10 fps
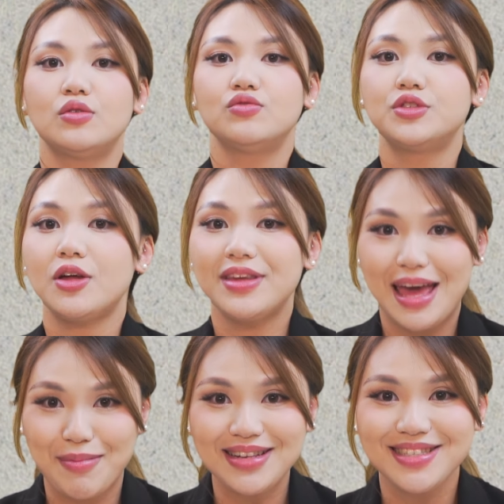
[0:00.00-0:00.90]
우선
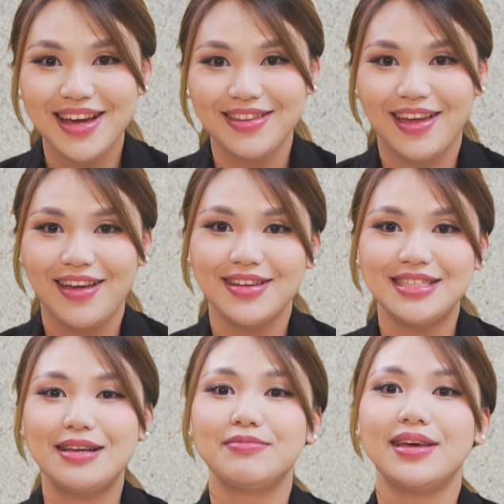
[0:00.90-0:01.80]
개발사에 대해
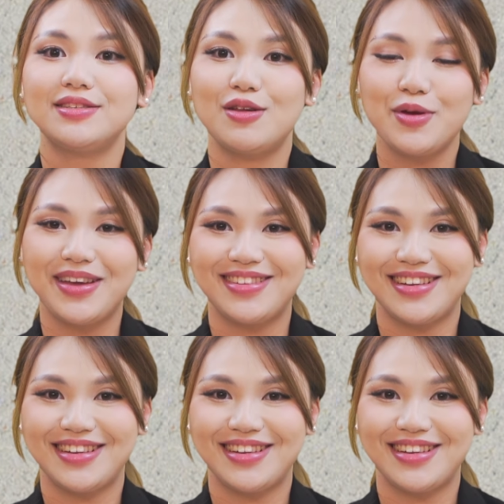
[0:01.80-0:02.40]
짧게 설명해